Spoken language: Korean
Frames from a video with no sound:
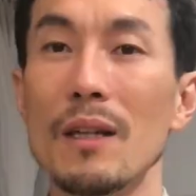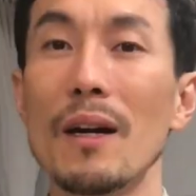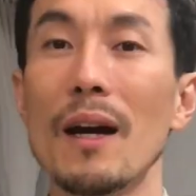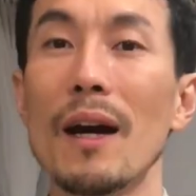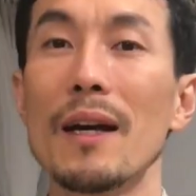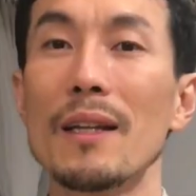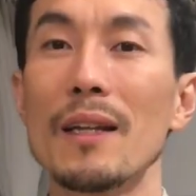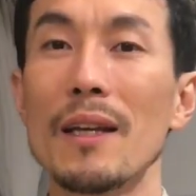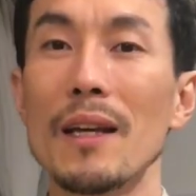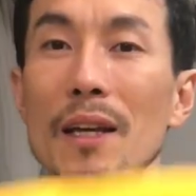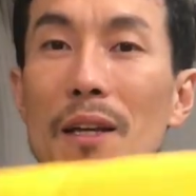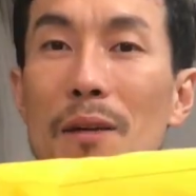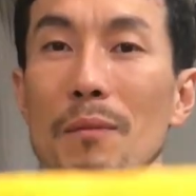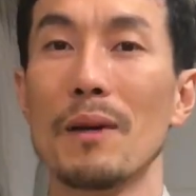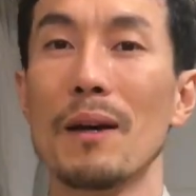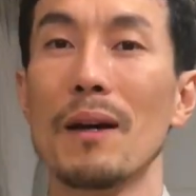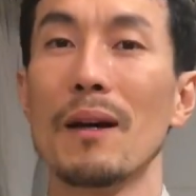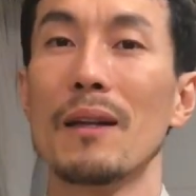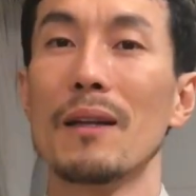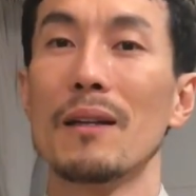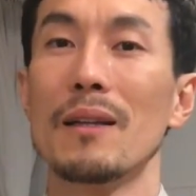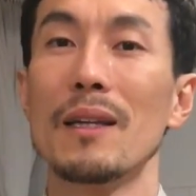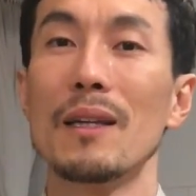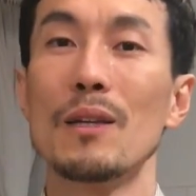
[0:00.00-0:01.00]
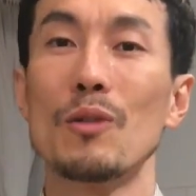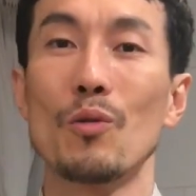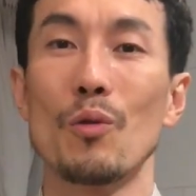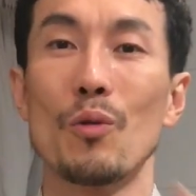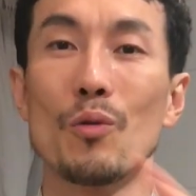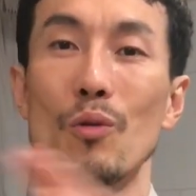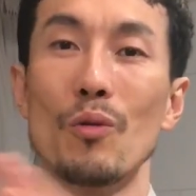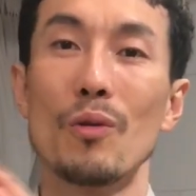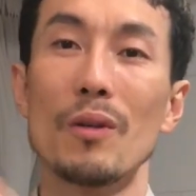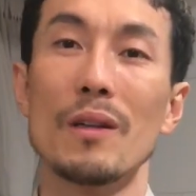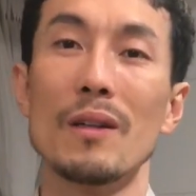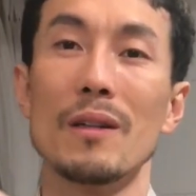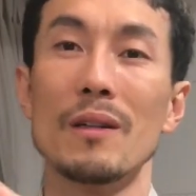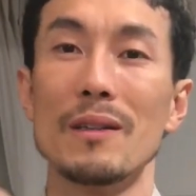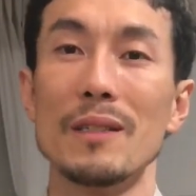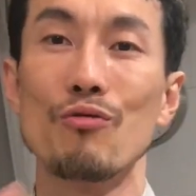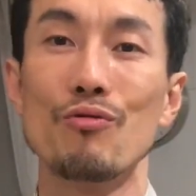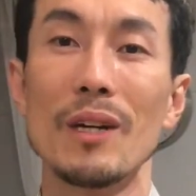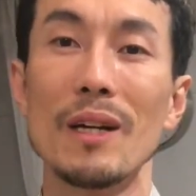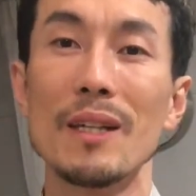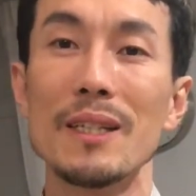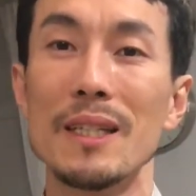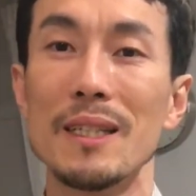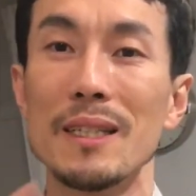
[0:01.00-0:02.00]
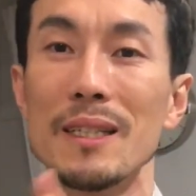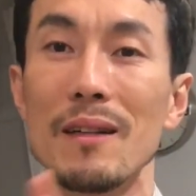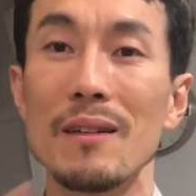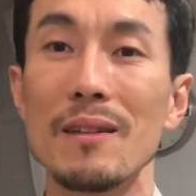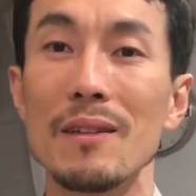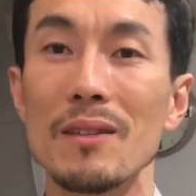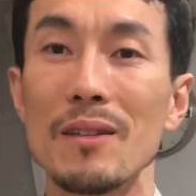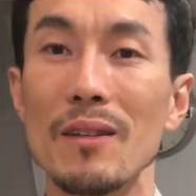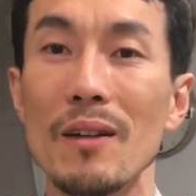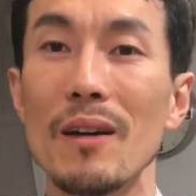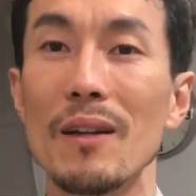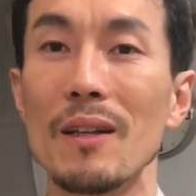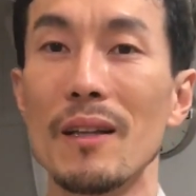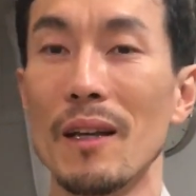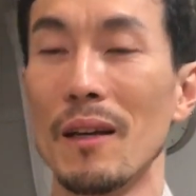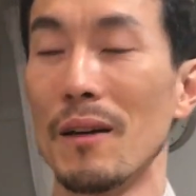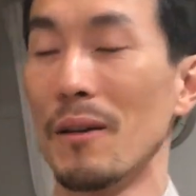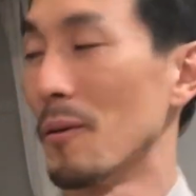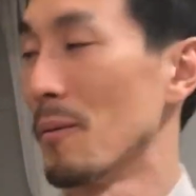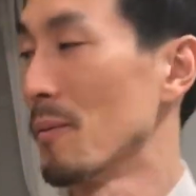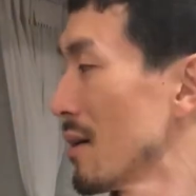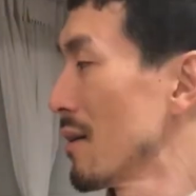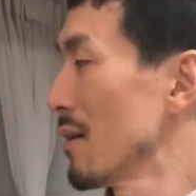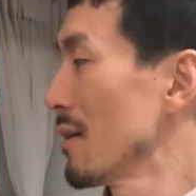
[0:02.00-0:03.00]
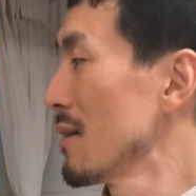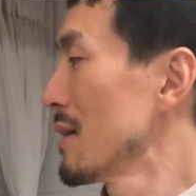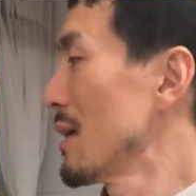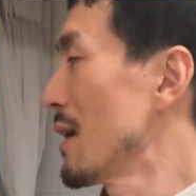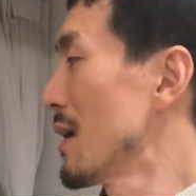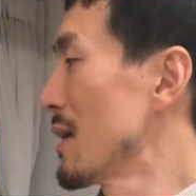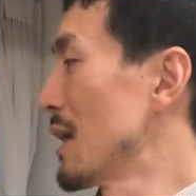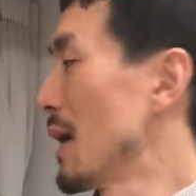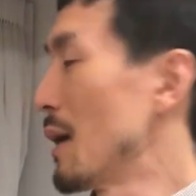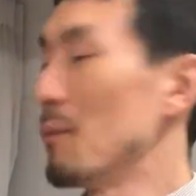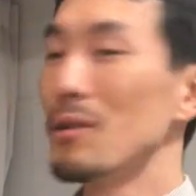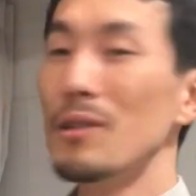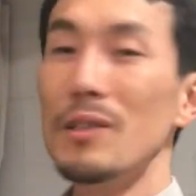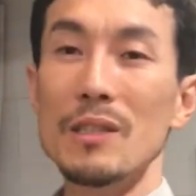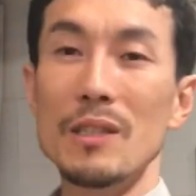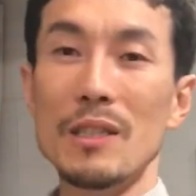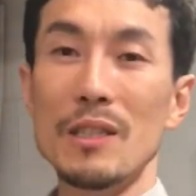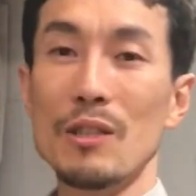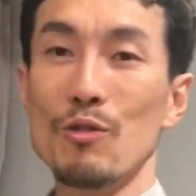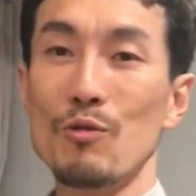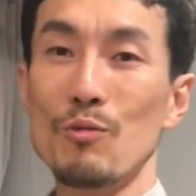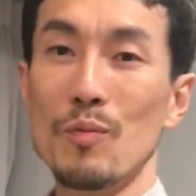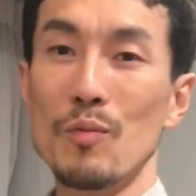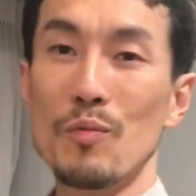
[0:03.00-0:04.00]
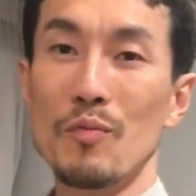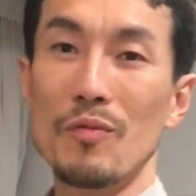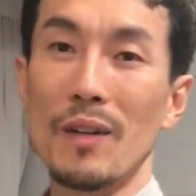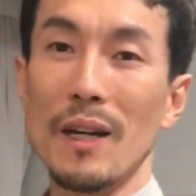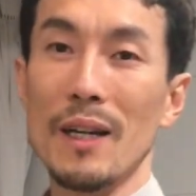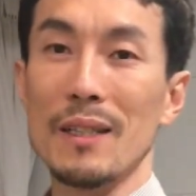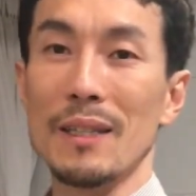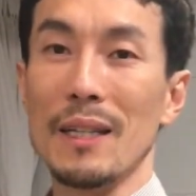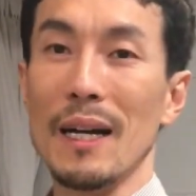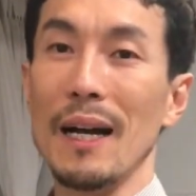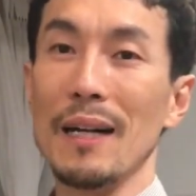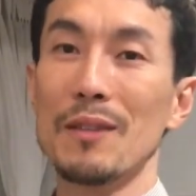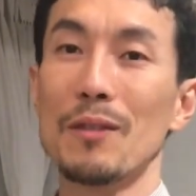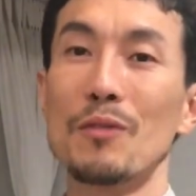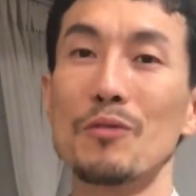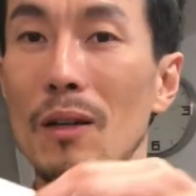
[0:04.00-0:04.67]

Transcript: 이거 하나에만 이 돌돌이를 두 장 세 장을 써야 돼요 거기다 나머지 친구 부분까지 다